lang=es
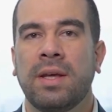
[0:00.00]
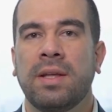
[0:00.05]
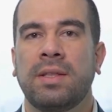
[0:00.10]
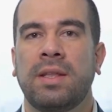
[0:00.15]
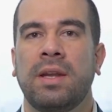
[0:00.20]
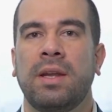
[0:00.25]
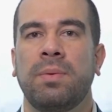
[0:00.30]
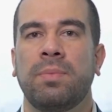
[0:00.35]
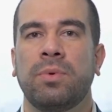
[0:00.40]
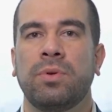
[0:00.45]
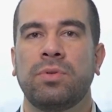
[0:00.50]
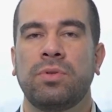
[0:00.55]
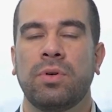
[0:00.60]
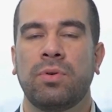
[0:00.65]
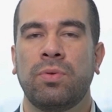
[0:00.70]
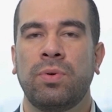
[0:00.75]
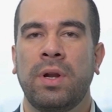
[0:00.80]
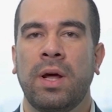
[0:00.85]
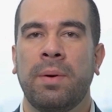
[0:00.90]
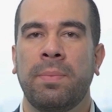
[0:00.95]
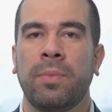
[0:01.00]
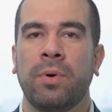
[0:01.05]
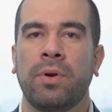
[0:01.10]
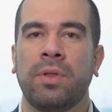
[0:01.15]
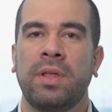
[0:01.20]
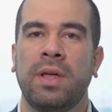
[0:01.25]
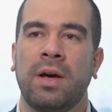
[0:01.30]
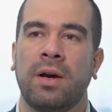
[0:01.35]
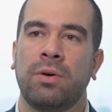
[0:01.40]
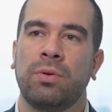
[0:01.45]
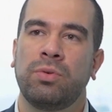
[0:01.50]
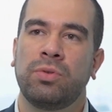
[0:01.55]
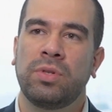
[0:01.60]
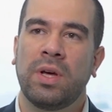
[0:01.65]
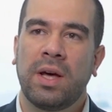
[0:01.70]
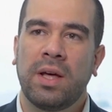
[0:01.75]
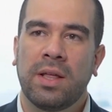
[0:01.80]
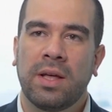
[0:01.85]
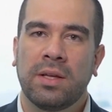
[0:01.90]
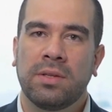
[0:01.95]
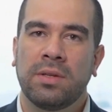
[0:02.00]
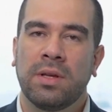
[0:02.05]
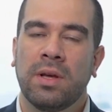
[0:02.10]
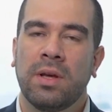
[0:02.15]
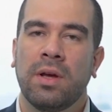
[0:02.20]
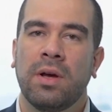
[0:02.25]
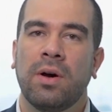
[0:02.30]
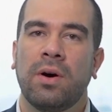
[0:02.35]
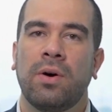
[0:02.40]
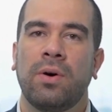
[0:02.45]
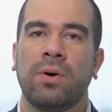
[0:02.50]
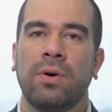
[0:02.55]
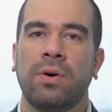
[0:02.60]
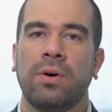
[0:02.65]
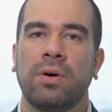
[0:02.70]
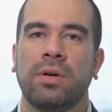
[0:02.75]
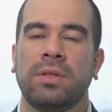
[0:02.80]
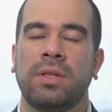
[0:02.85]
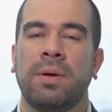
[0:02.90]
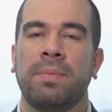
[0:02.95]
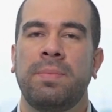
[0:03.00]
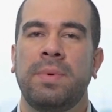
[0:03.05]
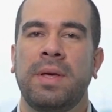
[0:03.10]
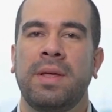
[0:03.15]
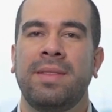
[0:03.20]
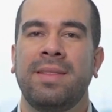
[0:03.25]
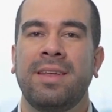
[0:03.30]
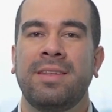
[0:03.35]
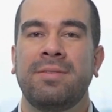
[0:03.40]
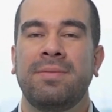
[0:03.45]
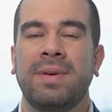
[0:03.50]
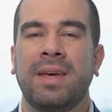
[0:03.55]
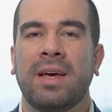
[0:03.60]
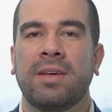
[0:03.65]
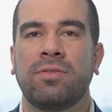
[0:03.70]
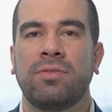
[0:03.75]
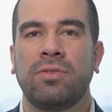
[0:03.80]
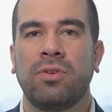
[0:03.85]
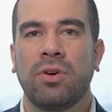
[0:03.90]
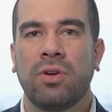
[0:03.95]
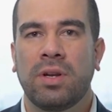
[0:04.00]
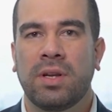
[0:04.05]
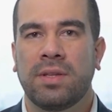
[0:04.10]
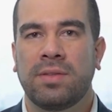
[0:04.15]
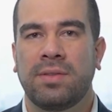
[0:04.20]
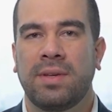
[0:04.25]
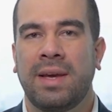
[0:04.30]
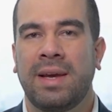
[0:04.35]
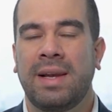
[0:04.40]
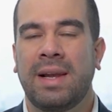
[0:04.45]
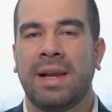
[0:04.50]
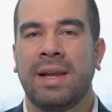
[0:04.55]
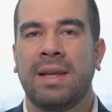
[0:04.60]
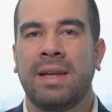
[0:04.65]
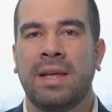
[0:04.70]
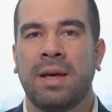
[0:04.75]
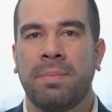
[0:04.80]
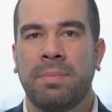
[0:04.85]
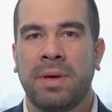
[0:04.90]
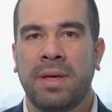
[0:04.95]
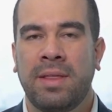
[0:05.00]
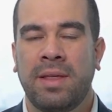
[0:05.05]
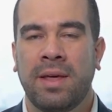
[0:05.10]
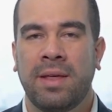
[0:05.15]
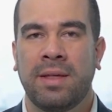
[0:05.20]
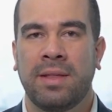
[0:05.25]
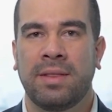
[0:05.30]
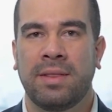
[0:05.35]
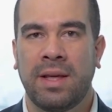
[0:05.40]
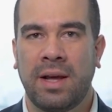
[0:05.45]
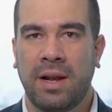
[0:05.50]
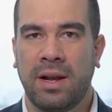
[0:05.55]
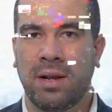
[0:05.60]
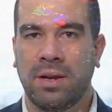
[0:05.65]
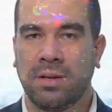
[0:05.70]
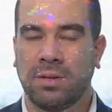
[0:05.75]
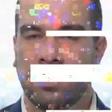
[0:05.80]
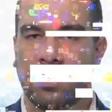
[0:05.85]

tenemos unas mordidas cruzadas o también desviaciones en la línea media dental.